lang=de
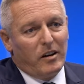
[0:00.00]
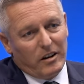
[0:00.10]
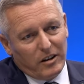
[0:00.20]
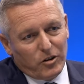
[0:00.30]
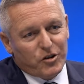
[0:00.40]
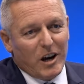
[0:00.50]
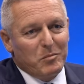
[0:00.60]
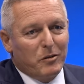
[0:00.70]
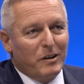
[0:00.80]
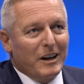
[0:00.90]
in der
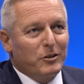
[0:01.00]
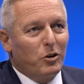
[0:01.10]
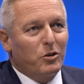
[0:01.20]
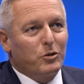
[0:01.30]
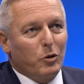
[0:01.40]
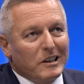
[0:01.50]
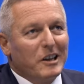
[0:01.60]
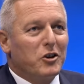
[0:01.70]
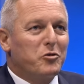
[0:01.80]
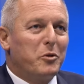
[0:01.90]
Steiermark vielleicht noch
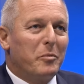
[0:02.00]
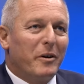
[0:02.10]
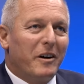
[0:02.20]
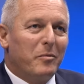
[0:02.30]
deutlicher spürbar.